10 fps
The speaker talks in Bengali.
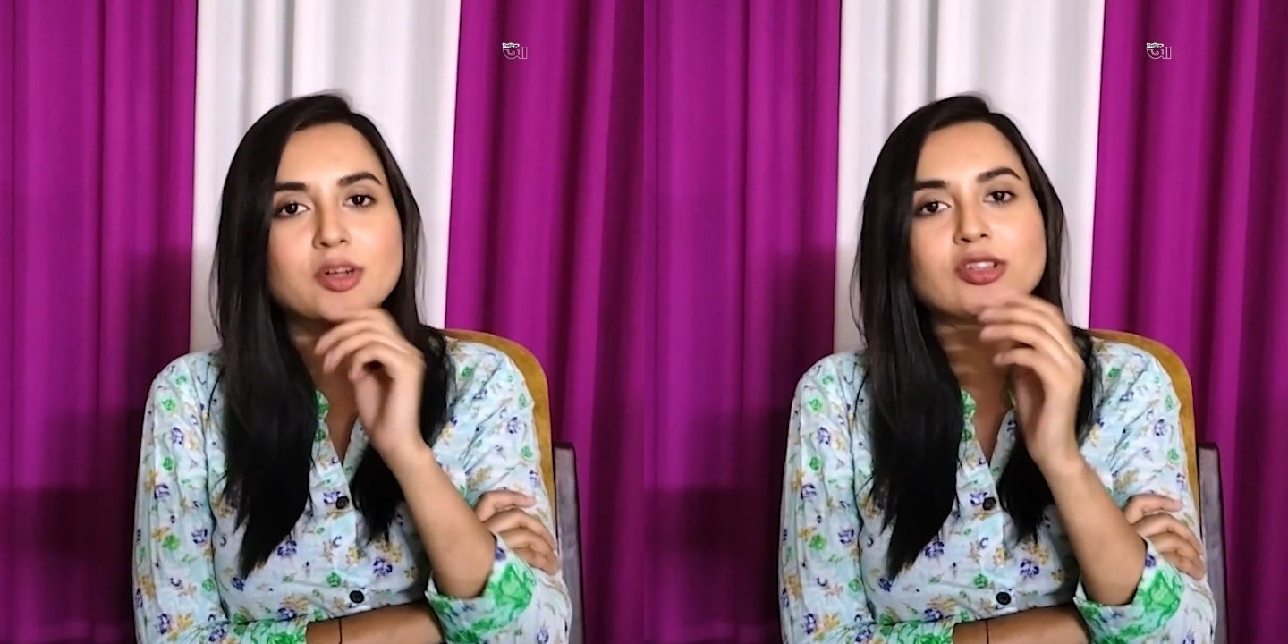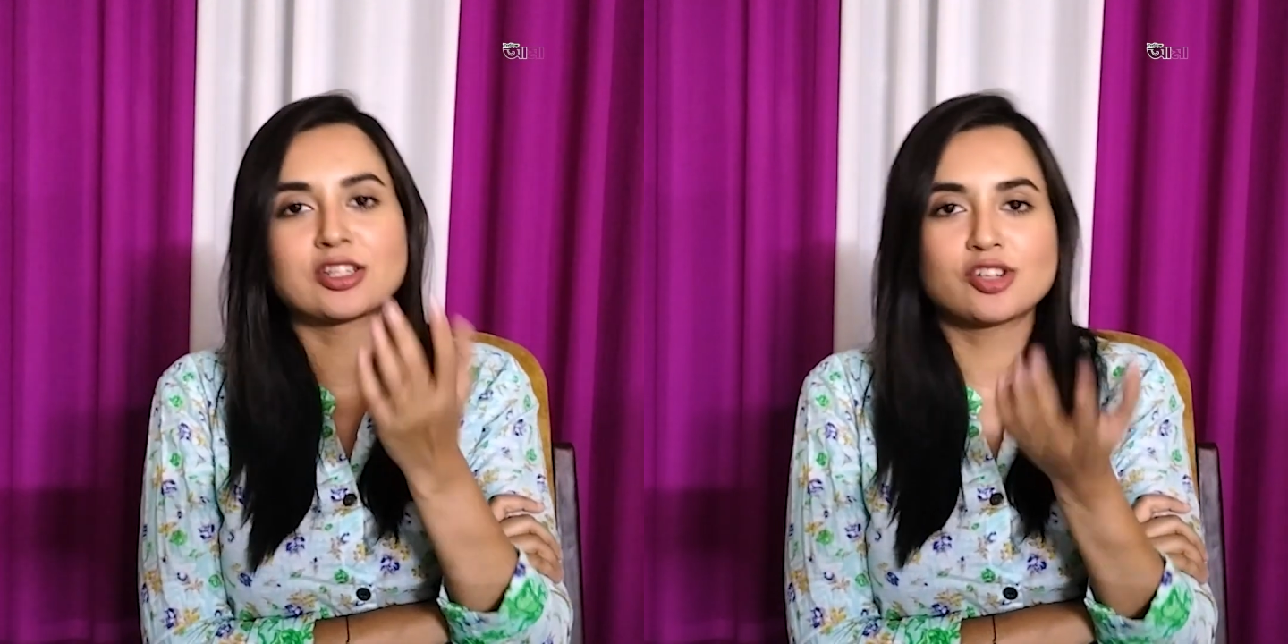
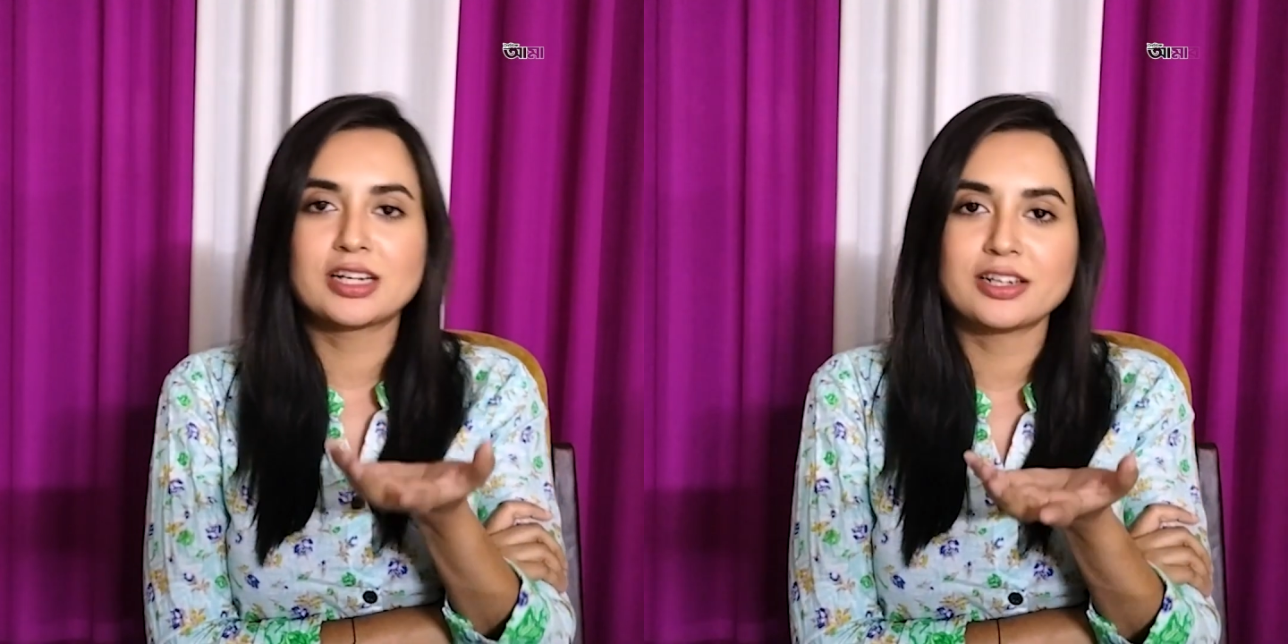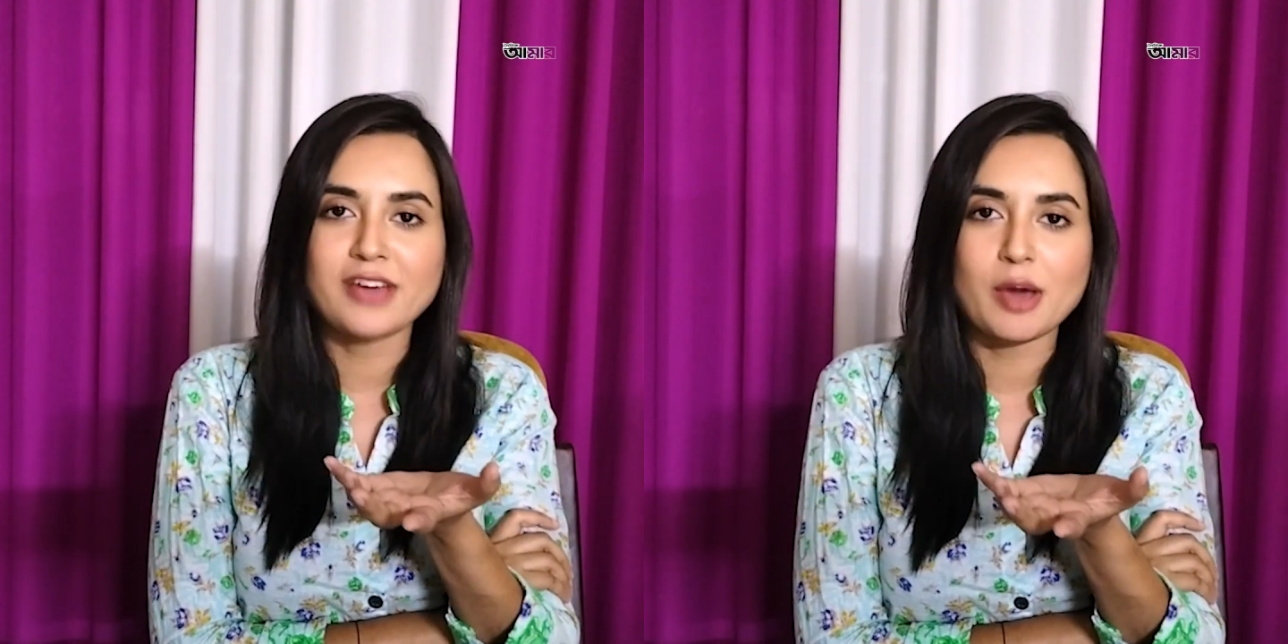আমরা তো
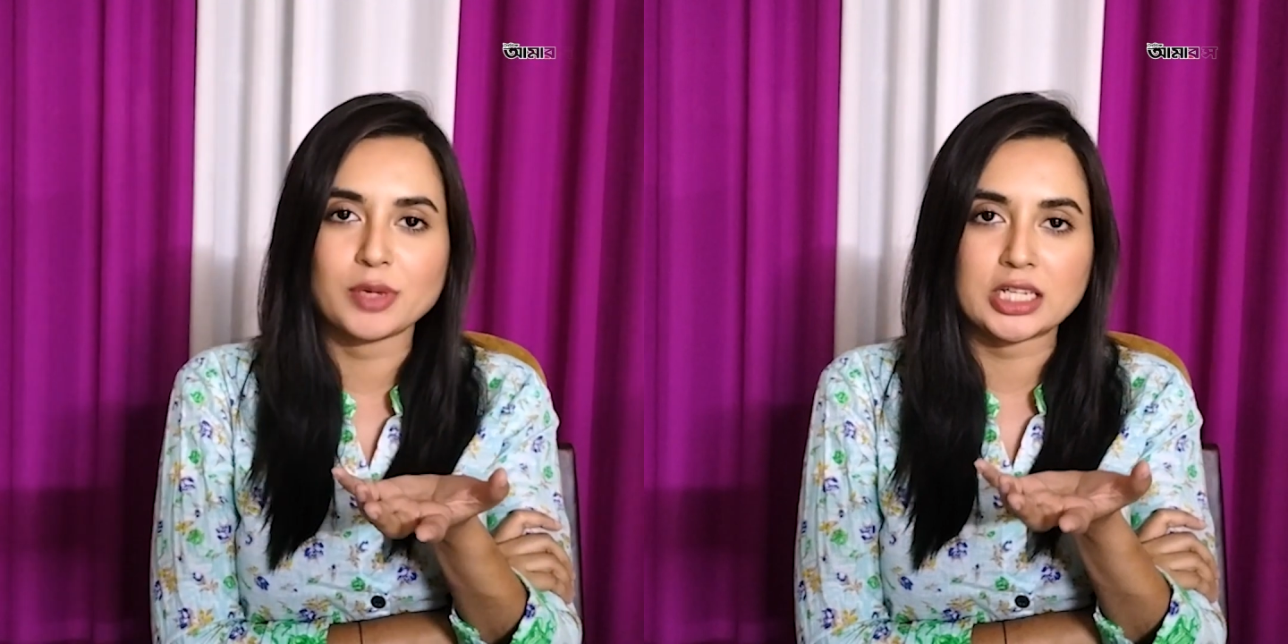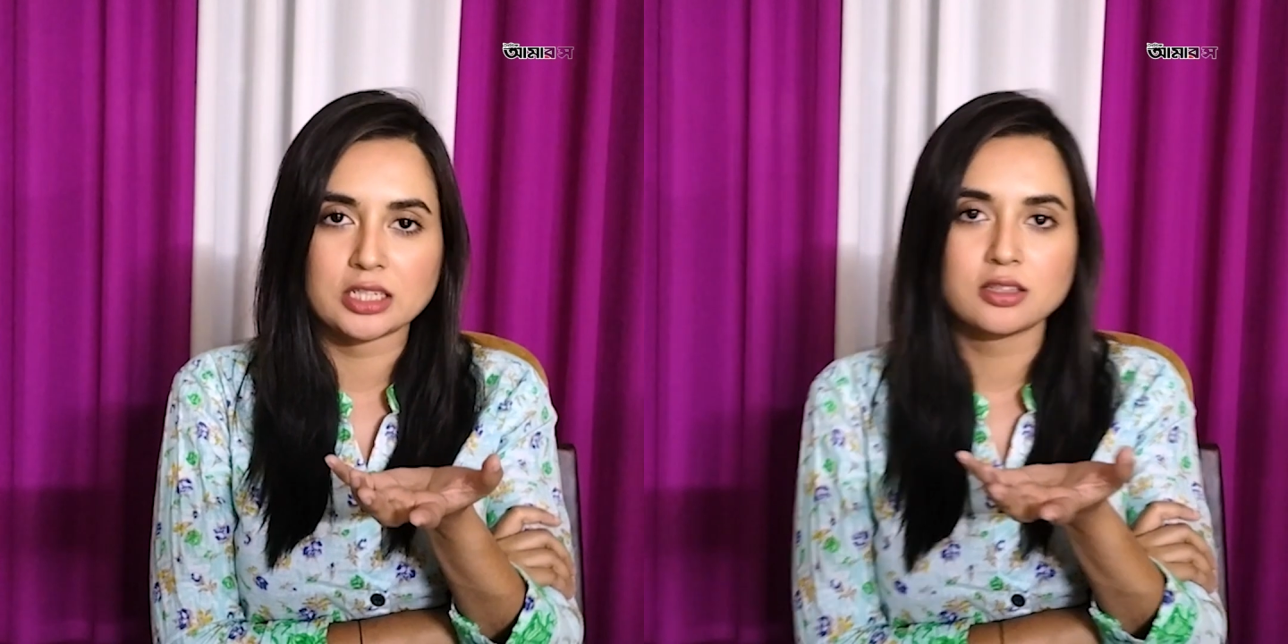আসলে একটা
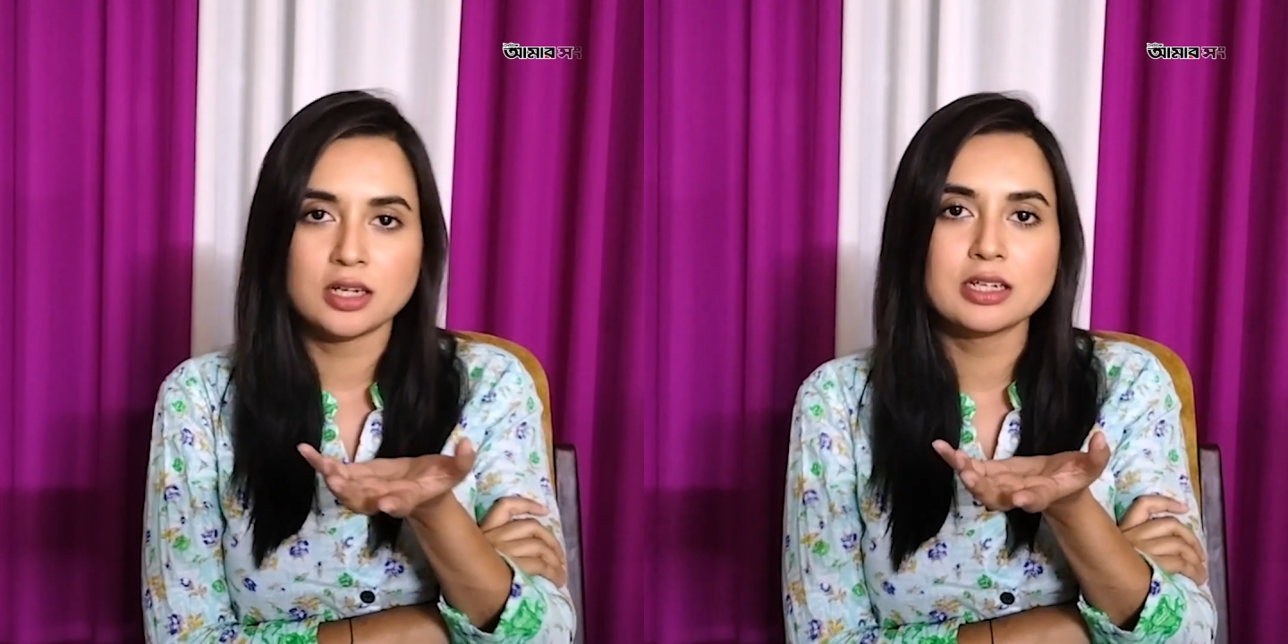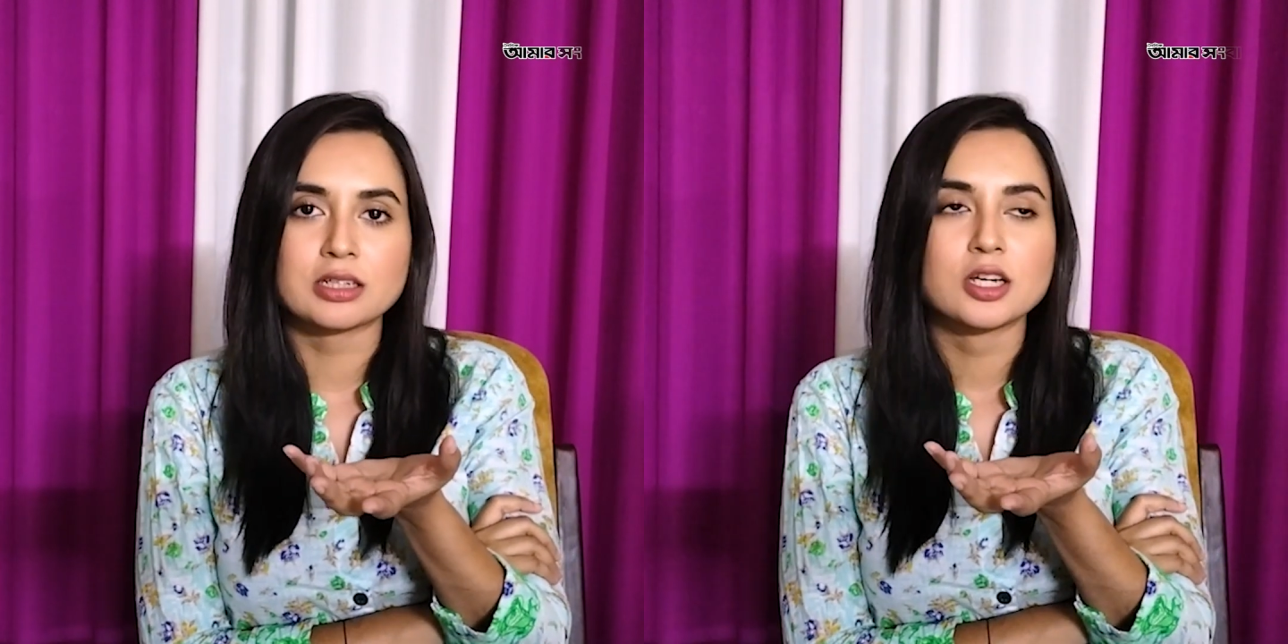ফ্যামিলি
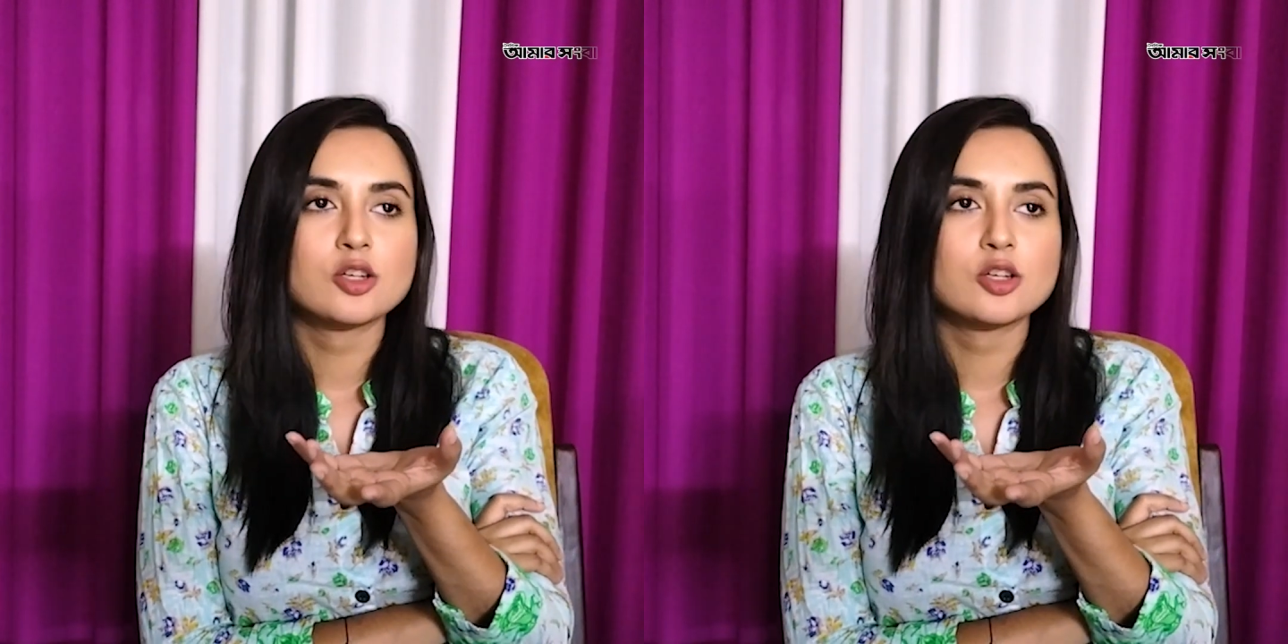হ্যাঁ